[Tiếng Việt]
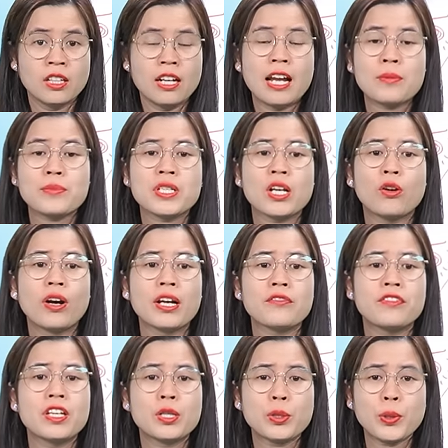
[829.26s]
làm gì có hành
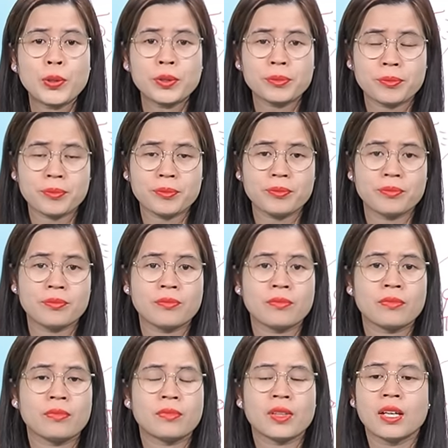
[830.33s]
vi tốt
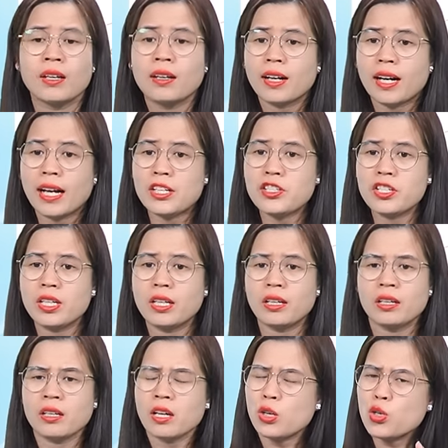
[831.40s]
các anh chị,
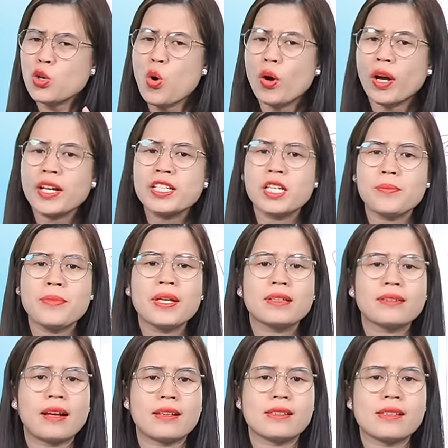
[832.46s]
đố các anh chị biết
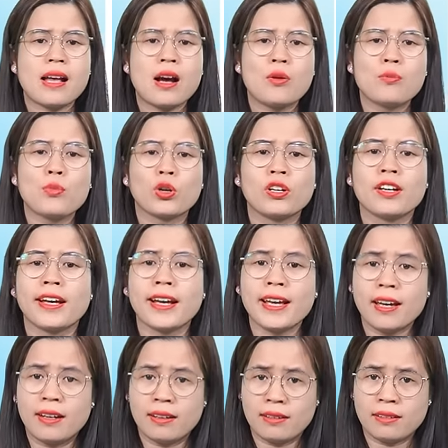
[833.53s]
tại sao một người nghiện